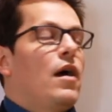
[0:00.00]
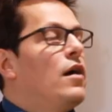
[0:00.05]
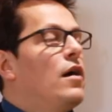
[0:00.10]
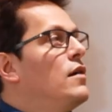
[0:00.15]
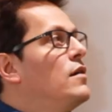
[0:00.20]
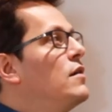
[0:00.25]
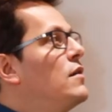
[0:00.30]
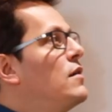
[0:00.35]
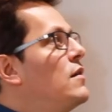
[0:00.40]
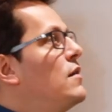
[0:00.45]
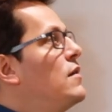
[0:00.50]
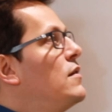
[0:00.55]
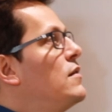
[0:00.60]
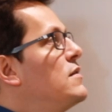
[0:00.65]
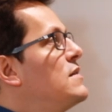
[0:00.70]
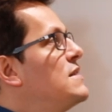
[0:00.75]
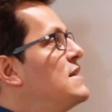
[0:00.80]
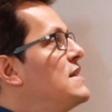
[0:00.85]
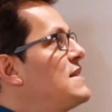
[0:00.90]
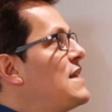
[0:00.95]

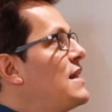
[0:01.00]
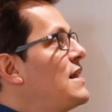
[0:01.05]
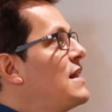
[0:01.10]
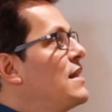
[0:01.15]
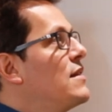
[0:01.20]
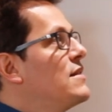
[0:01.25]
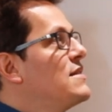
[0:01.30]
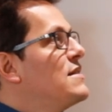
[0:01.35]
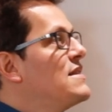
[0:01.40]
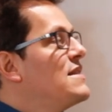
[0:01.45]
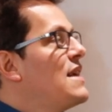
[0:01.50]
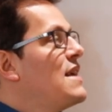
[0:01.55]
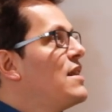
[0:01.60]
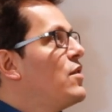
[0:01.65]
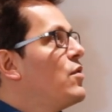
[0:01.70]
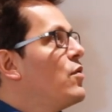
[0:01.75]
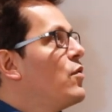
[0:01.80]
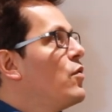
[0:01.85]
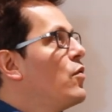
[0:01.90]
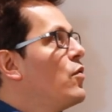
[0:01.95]
Euh, c'est cette, euh,
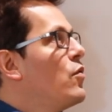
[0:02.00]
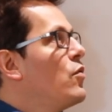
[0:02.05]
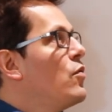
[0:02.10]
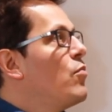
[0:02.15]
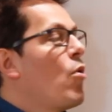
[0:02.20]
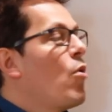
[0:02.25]
euh,